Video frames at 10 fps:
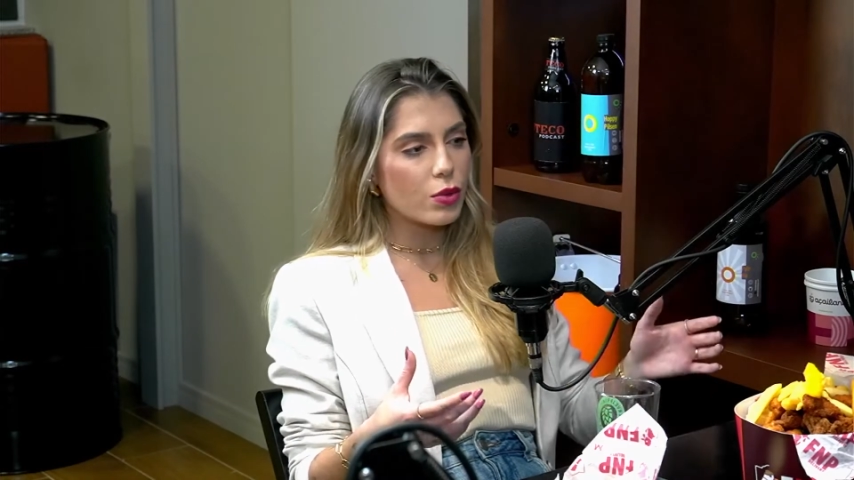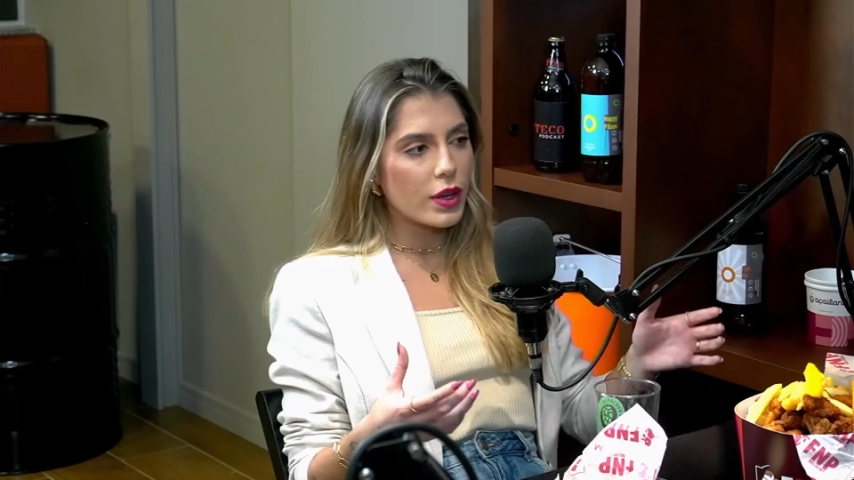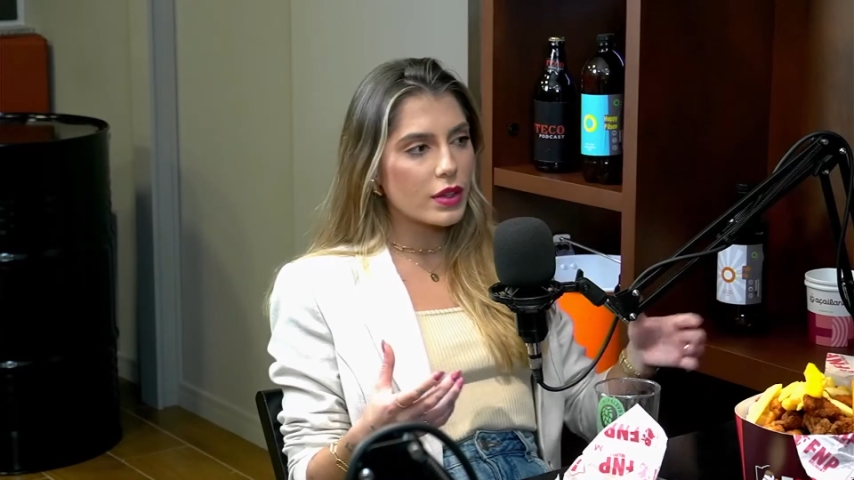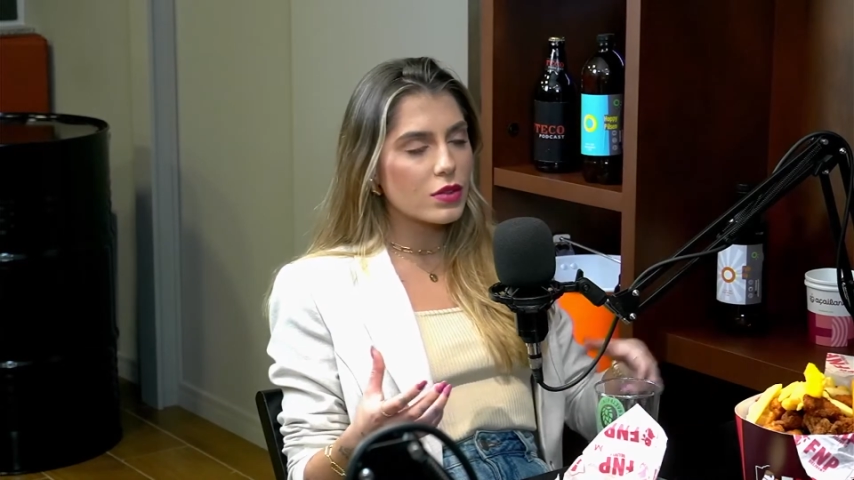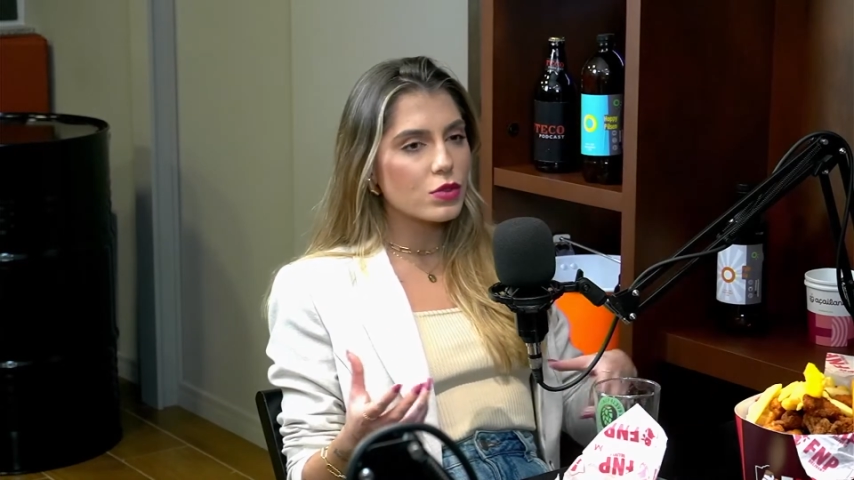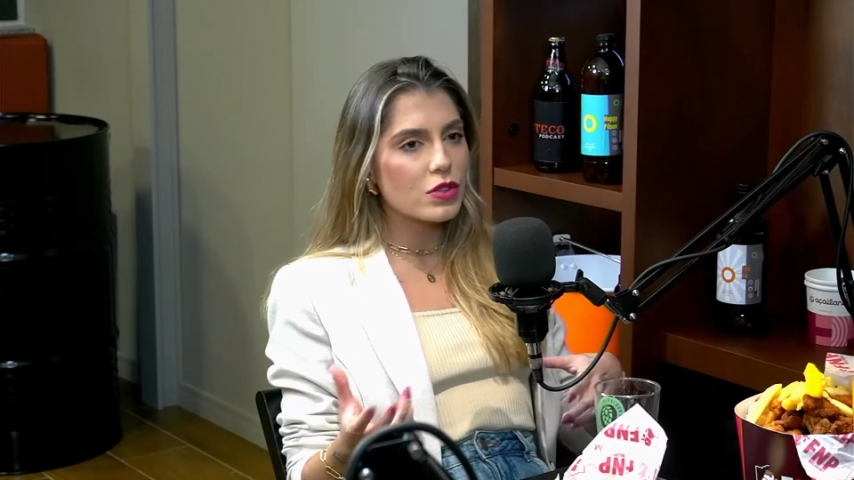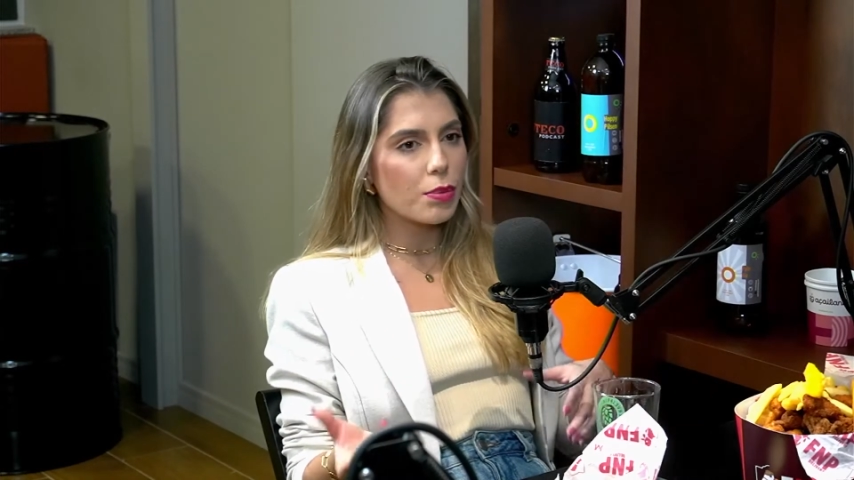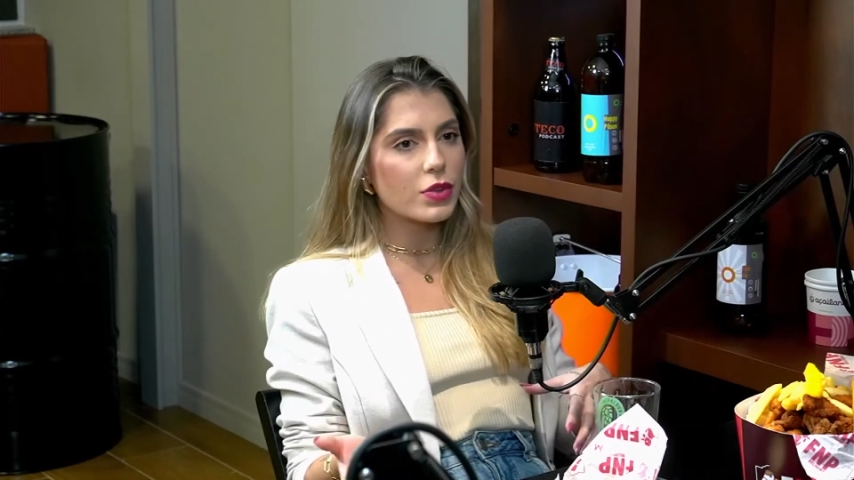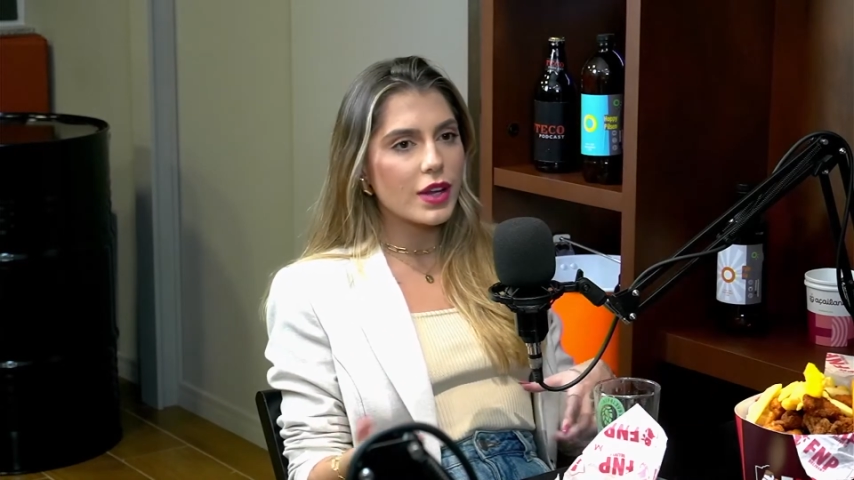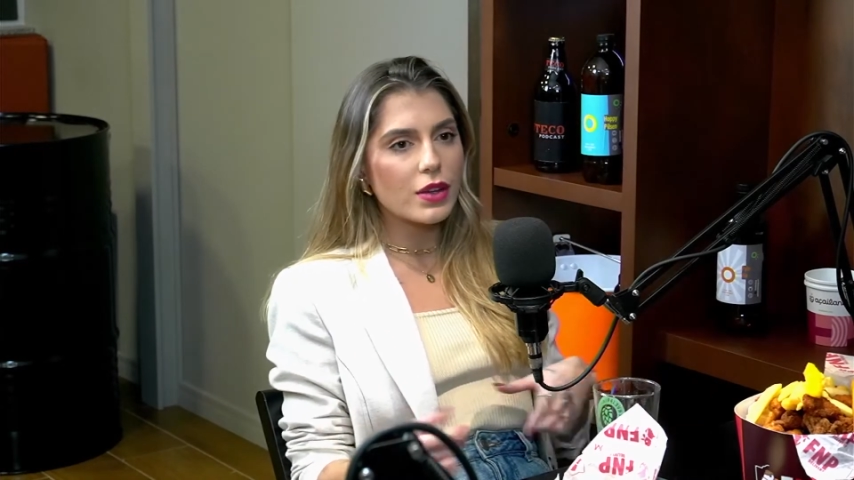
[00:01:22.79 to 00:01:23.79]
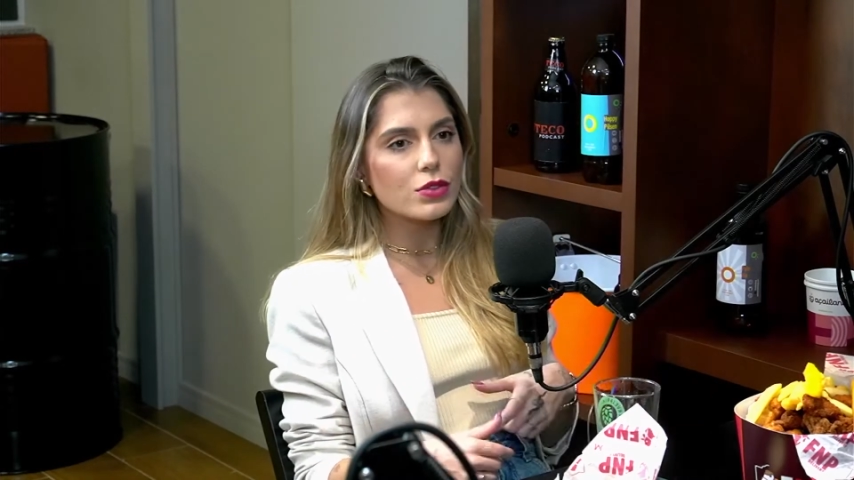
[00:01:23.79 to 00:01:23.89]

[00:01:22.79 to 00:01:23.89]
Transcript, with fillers: com a intenção de ser postado